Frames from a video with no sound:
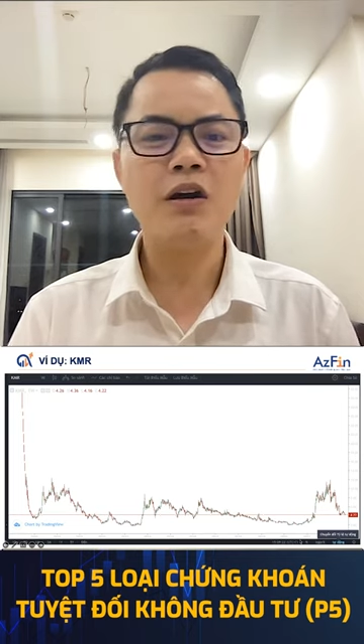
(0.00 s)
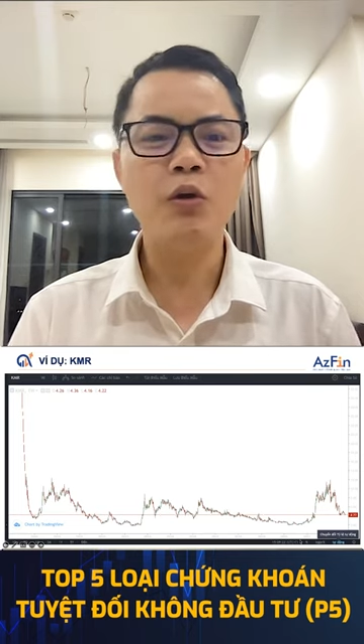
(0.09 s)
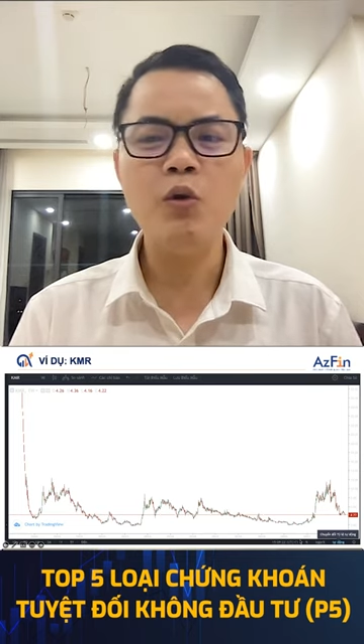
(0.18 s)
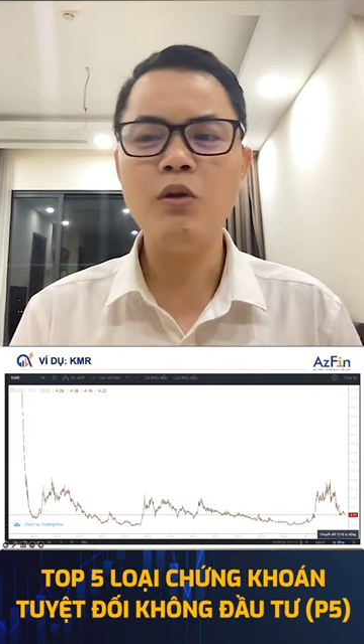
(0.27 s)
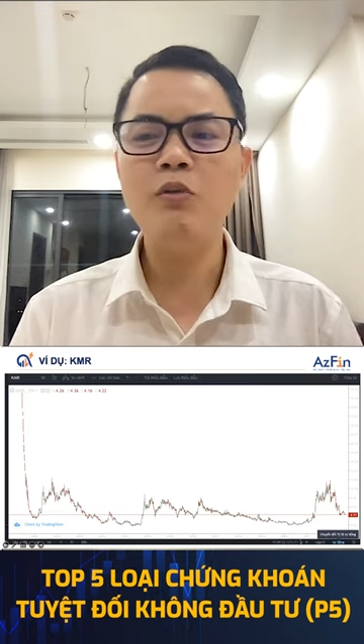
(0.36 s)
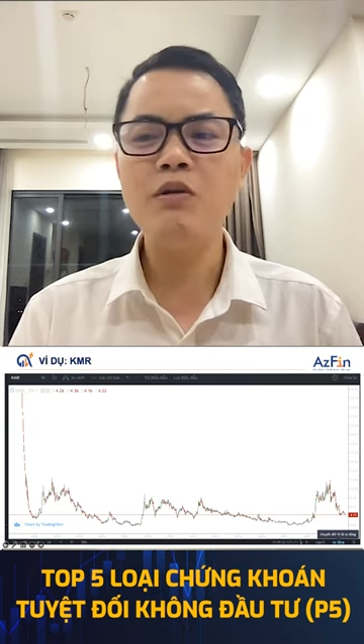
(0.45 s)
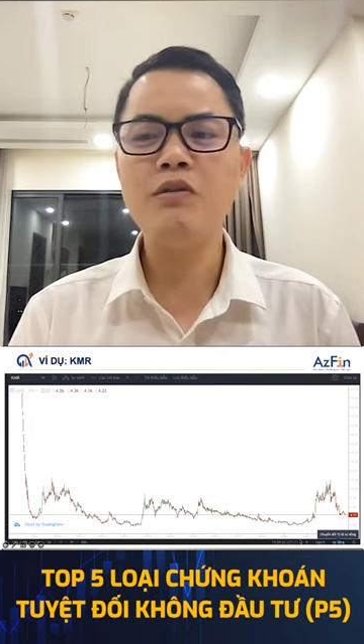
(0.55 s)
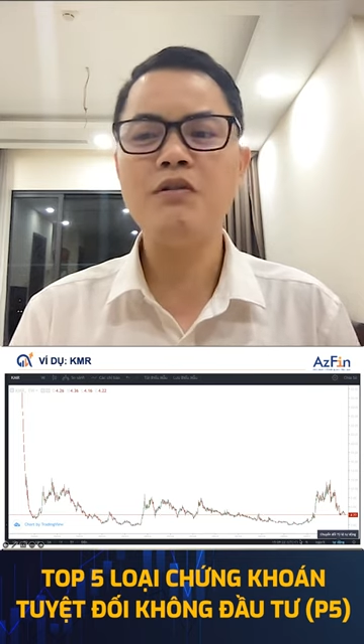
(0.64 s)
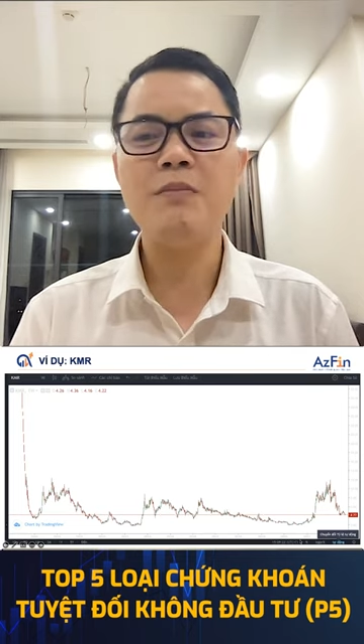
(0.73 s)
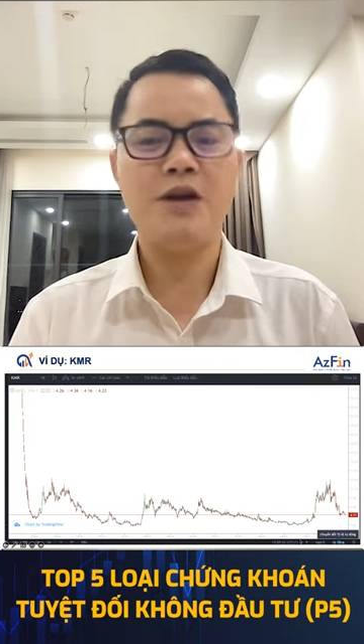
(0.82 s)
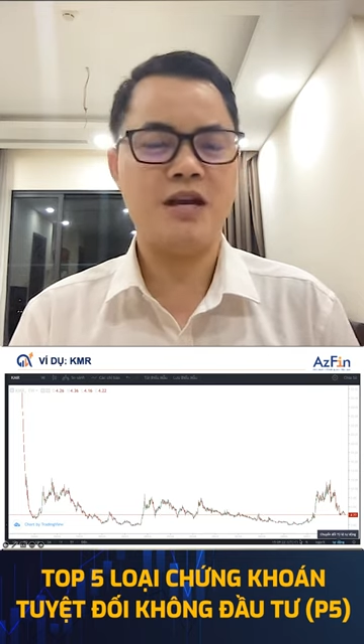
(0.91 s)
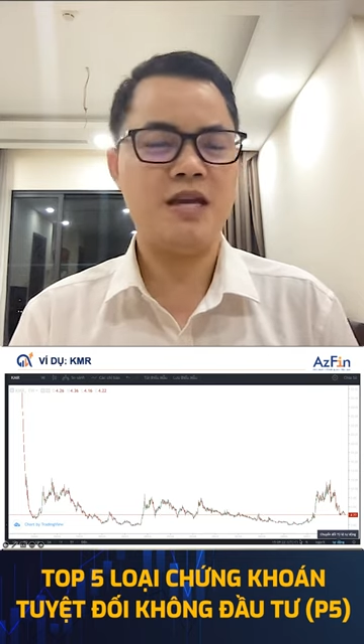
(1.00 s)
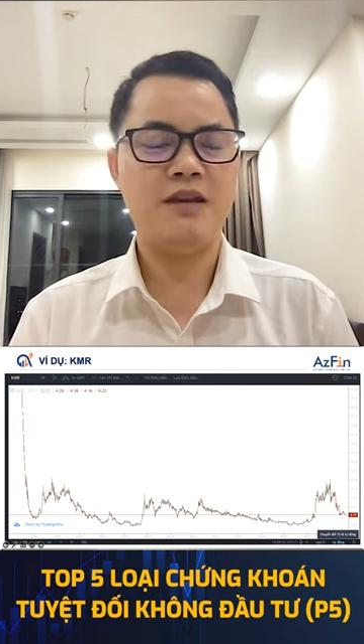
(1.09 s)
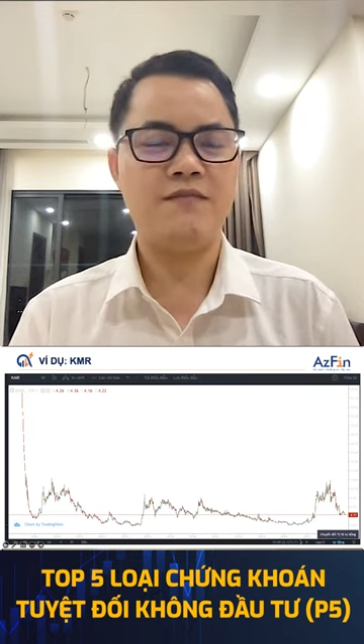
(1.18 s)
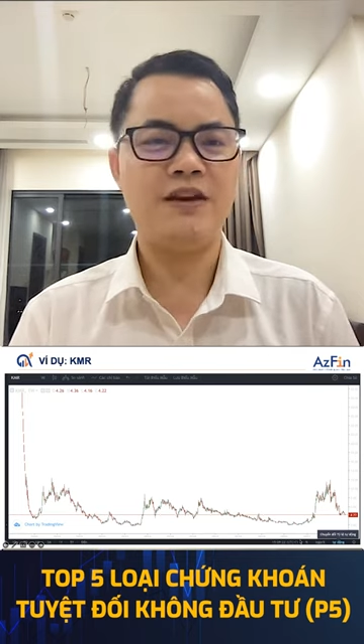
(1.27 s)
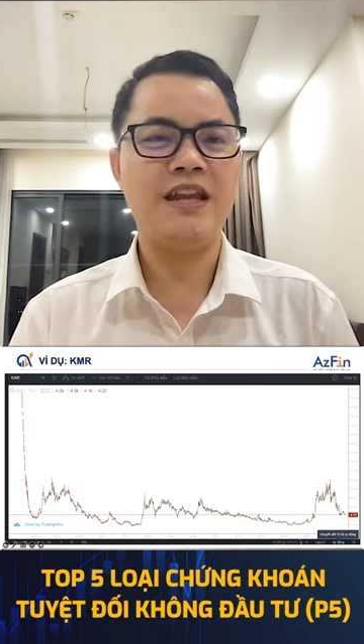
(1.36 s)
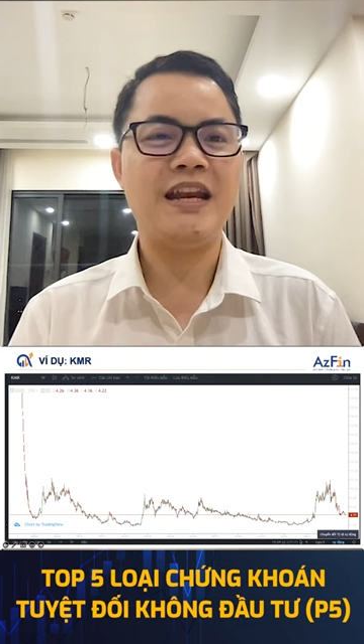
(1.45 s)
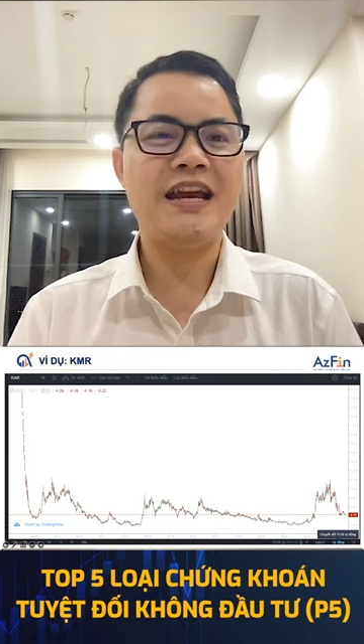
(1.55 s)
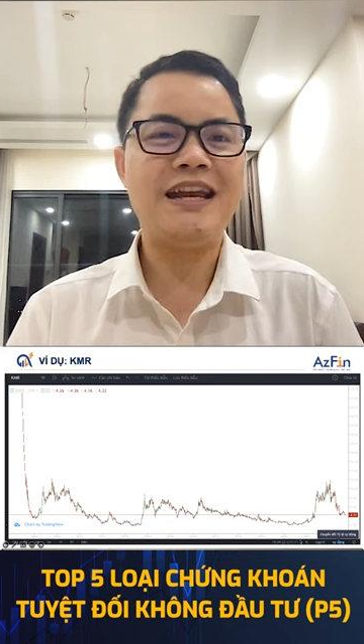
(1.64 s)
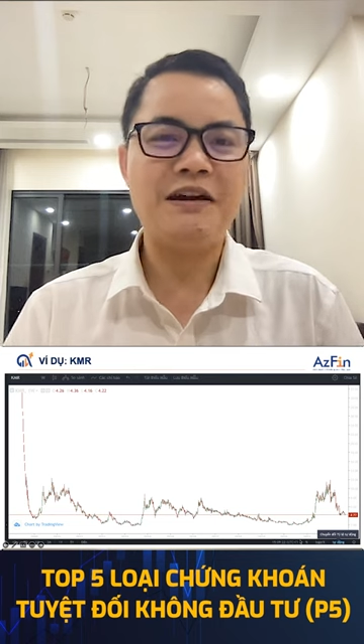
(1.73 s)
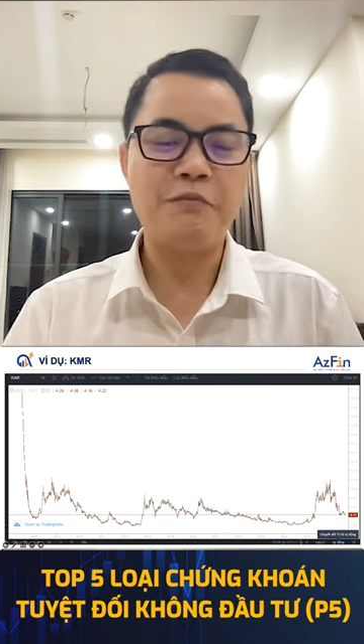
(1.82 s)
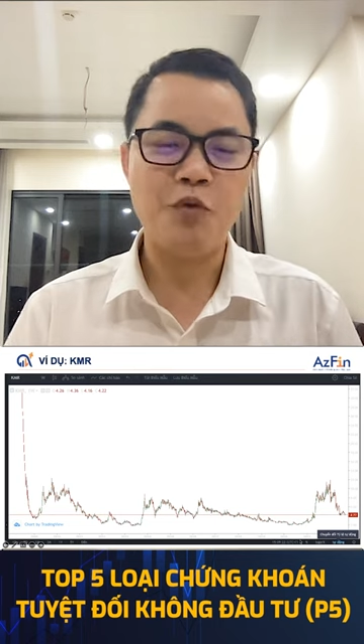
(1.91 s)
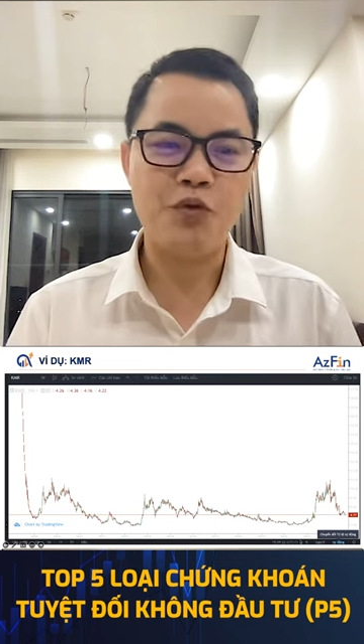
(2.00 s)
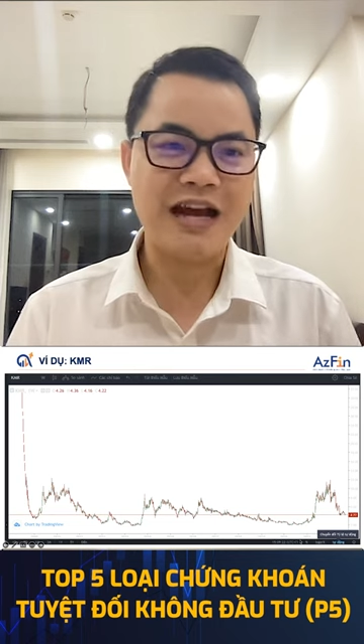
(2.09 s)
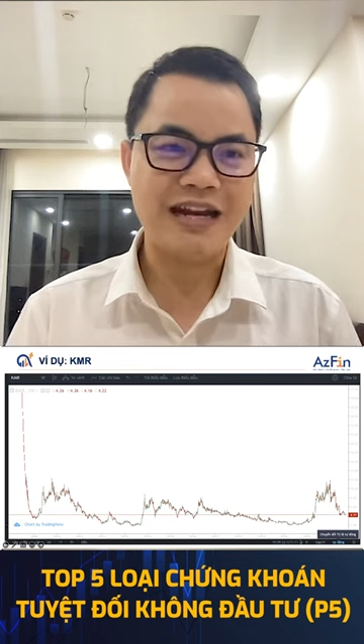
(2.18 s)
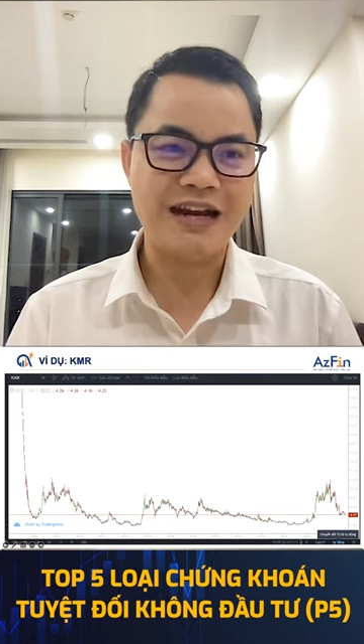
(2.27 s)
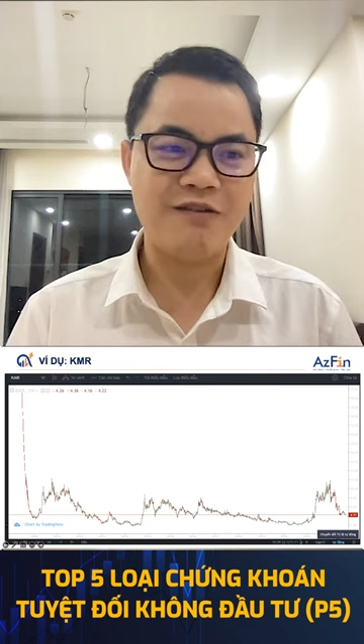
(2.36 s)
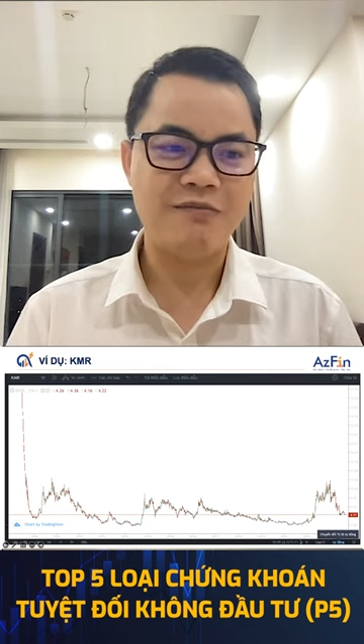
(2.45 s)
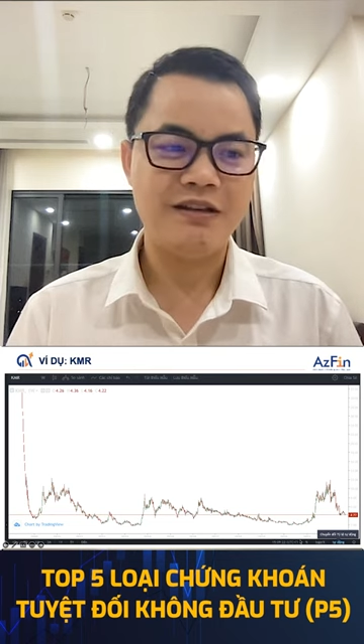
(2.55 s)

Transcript: luôn luôn dưới mười nghìn và hiện nay là bốn nghìn đồng.